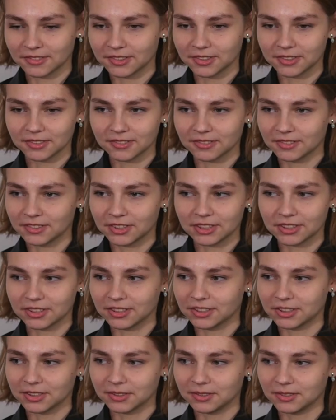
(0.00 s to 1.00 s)
Ну, я
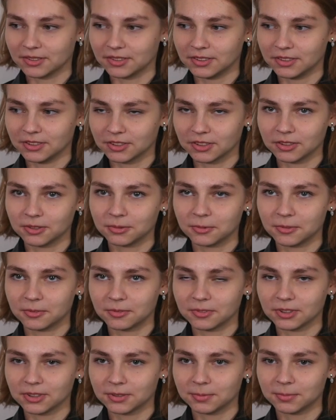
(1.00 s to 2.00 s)
даже не
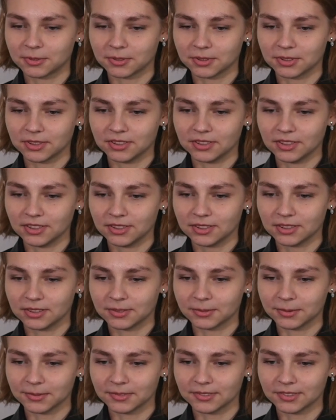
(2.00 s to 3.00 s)
задумывалась, просто надо
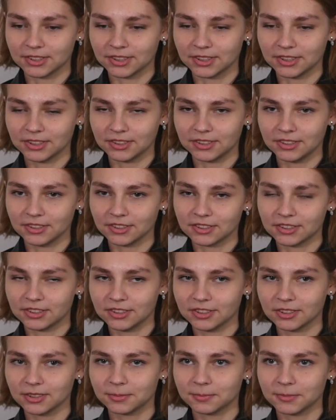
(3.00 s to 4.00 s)
ну, сесть,
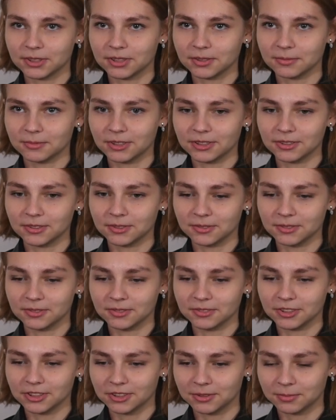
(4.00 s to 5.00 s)
сделать математику.
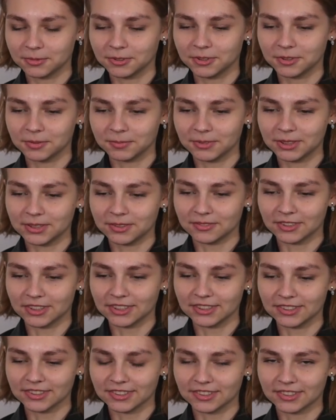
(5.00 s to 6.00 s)
Сейчас будет
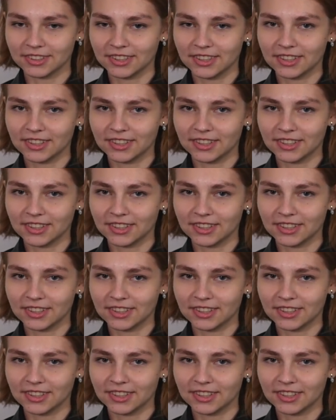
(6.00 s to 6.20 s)
математика.